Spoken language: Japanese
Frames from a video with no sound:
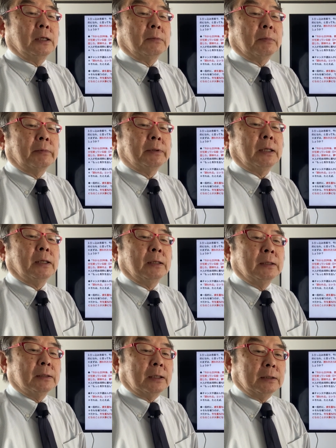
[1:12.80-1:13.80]
今まで
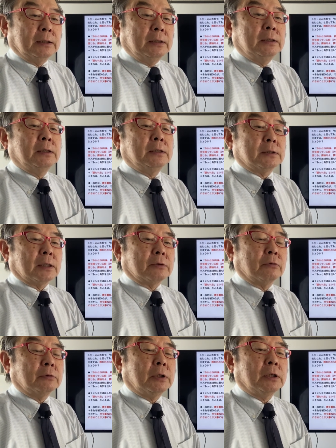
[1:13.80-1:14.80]
他人に積
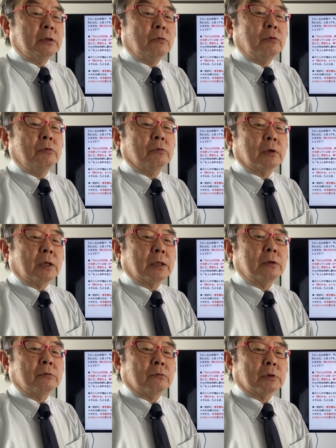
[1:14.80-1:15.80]
極的に声をか
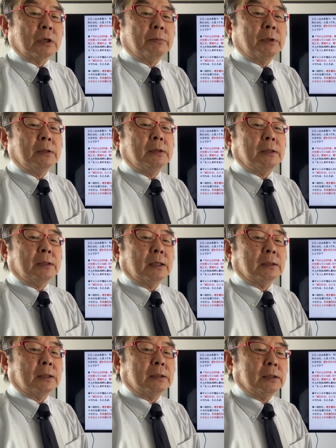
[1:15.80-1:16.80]
けるのをためらっていた
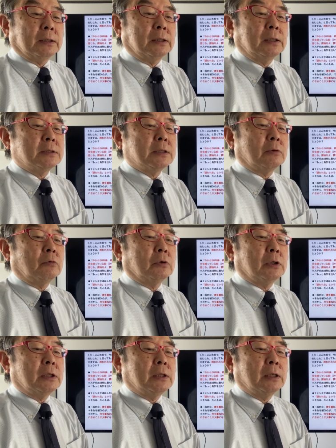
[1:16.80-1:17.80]
方にいきなり社交
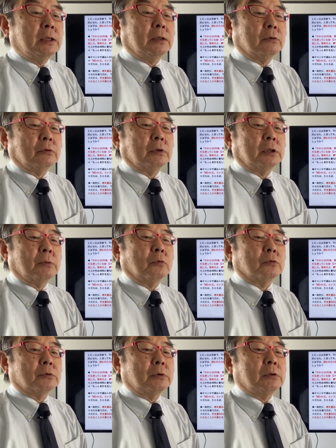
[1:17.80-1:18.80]
的になれと言って
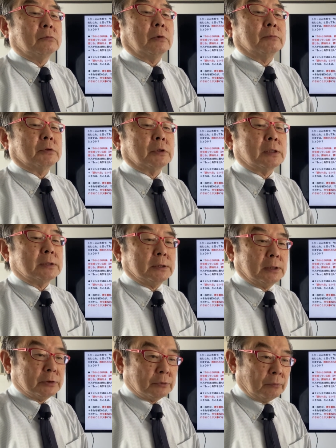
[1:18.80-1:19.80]
もおそらくは難し
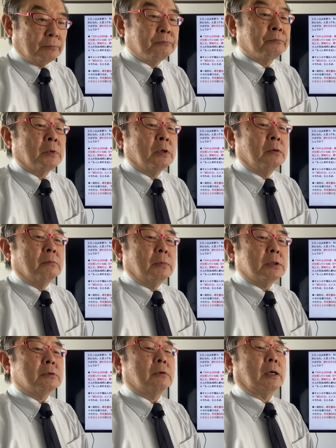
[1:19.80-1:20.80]
いでしょう
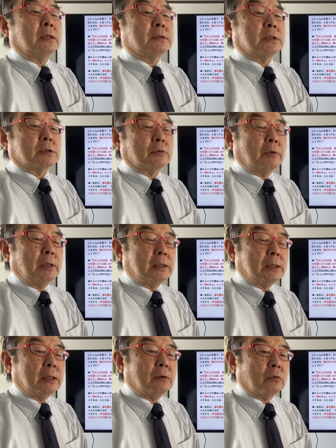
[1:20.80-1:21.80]
まずは誘われ
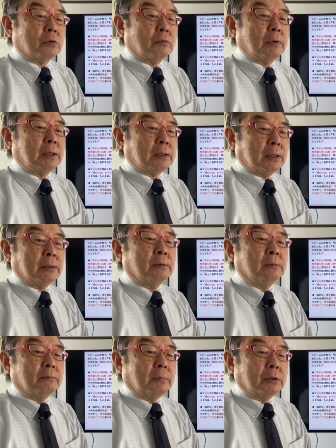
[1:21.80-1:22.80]
たら断らない
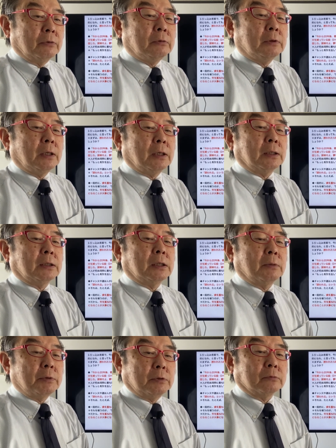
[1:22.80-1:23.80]
迷ったら行っ
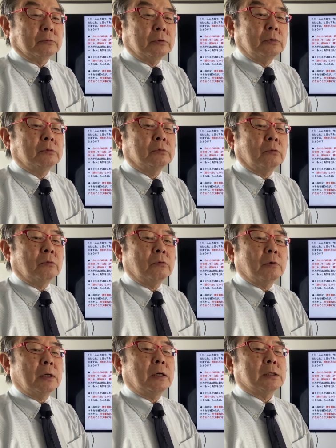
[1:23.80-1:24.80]
てみるというとこ
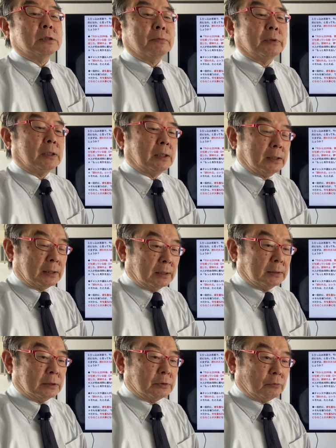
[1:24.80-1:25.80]
ろから始めたらいか
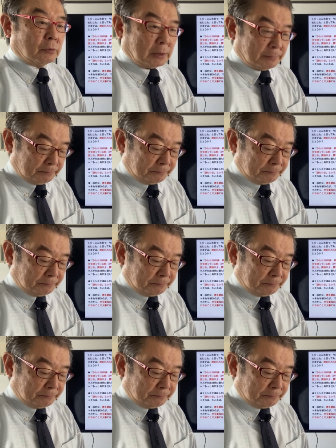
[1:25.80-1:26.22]
がでしょうか、